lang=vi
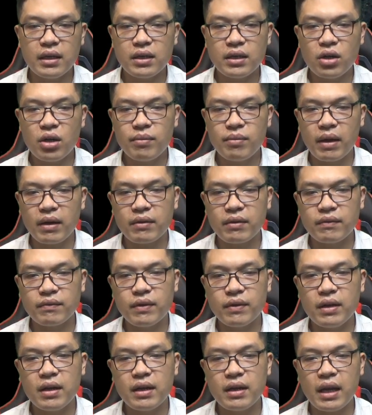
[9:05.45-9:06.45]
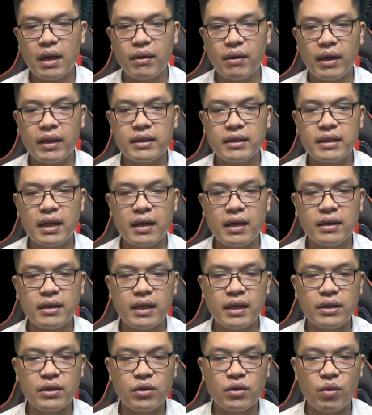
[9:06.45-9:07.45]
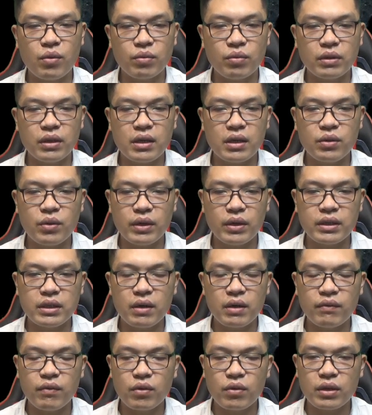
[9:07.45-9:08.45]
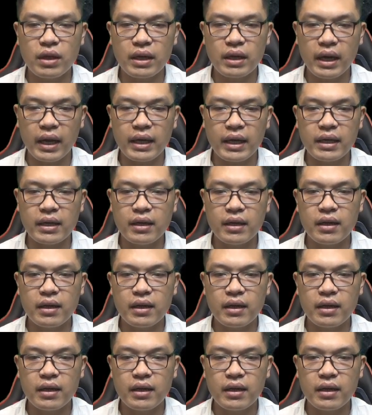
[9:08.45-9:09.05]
đối mặt với lưỡi đạo ánh sáng kinh khủng như thủy triều vô tận này,